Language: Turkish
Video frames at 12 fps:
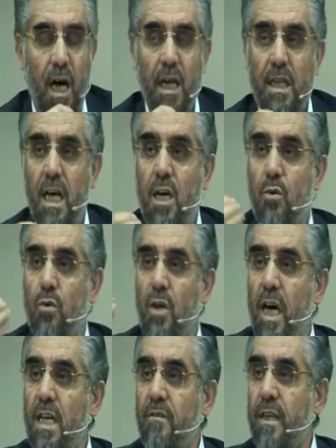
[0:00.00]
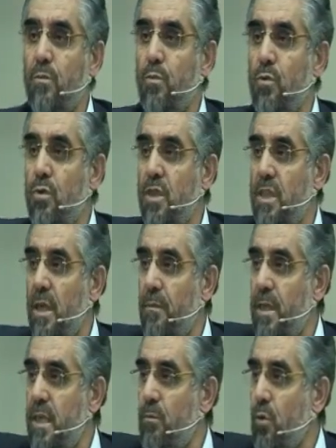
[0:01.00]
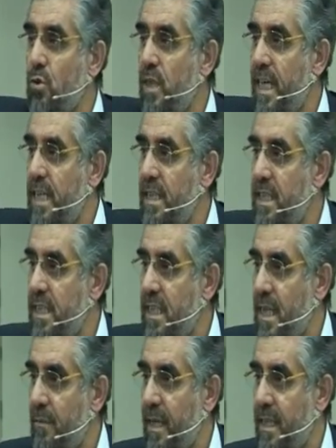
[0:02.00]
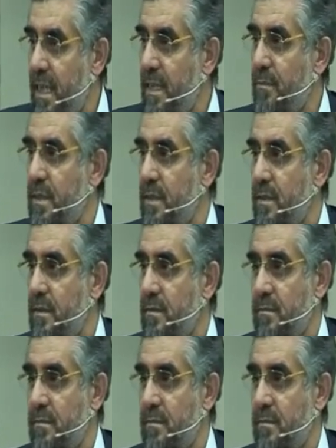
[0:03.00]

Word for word: Allah Kur'an'ı ve bütün kitapları boşuna indirdi demek değil midir?